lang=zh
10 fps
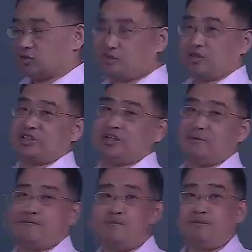间。
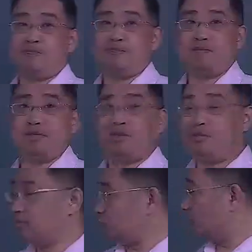那么我们说，
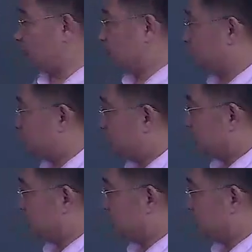这个